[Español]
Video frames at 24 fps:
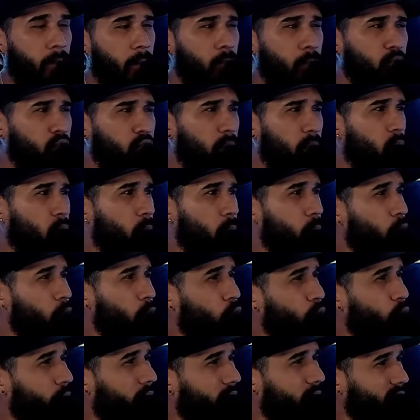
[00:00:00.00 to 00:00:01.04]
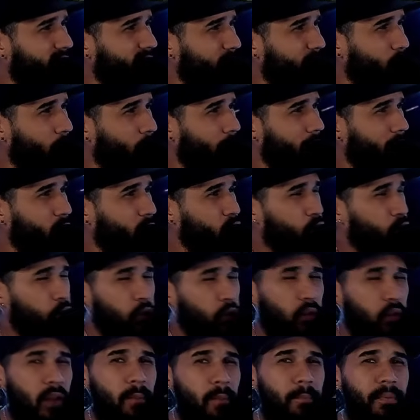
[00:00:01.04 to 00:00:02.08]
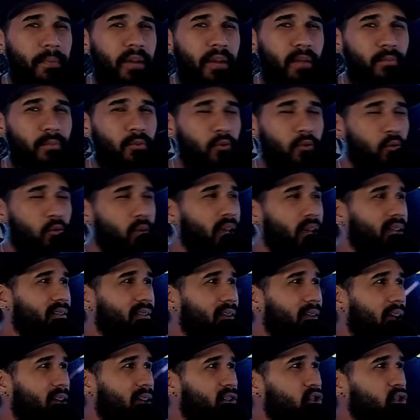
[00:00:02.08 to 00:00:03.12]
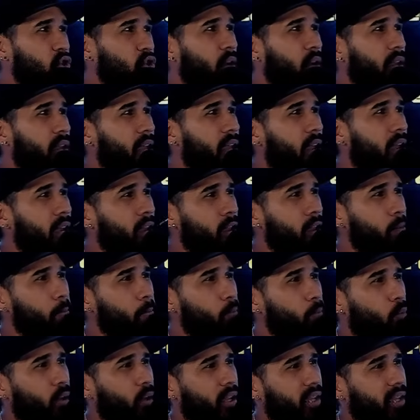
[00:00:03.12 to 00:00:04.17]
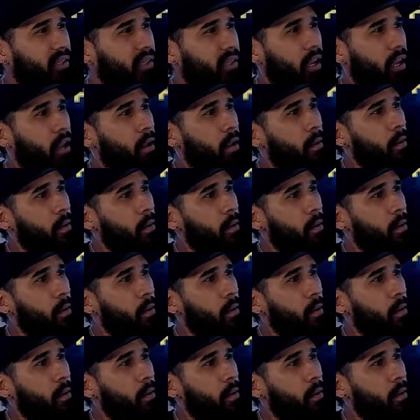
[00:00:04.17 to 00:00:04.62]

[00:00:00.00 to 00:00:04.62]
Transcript: Vamos a ver un poco de esta nueva canción, del preview de esta canción que Yailin, pues,